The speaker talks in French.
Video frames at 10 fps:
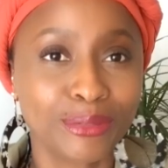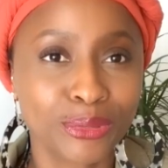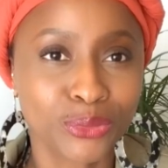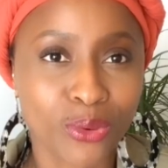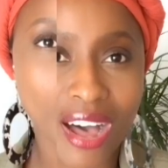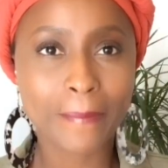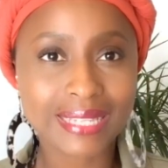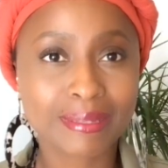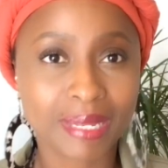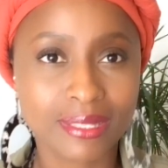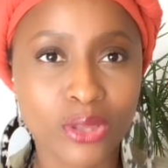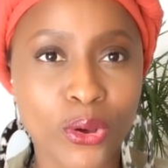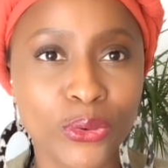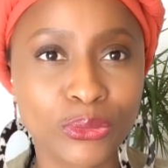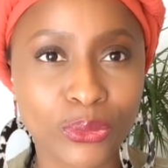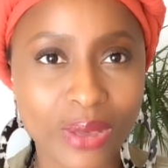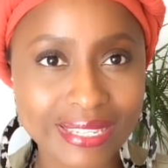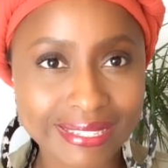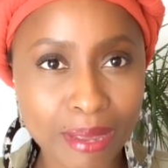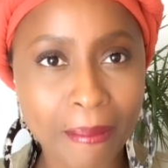de toi. Passe maintenant au
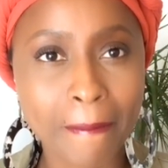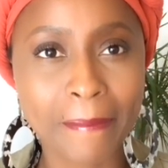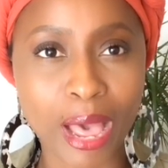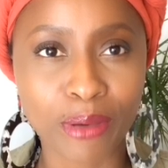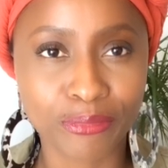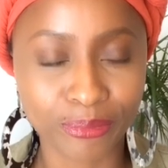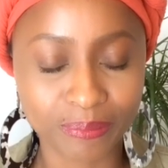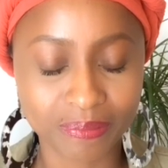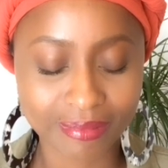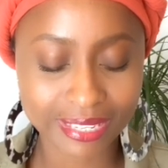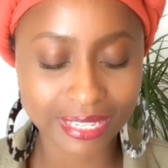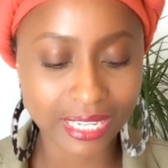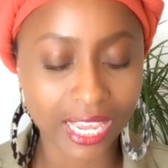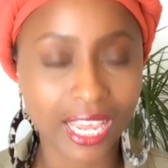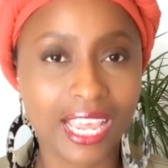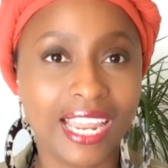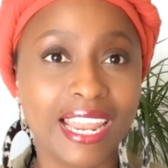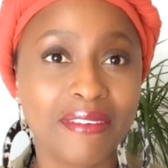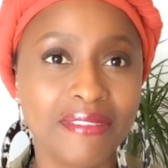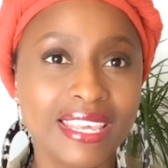troisième parfum qui est
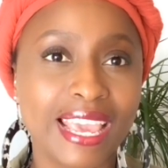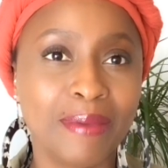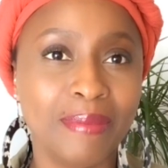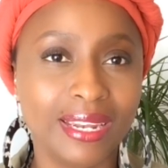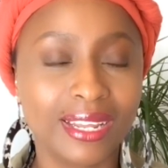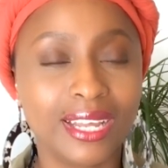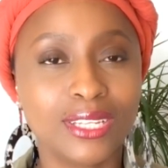La vie est belle.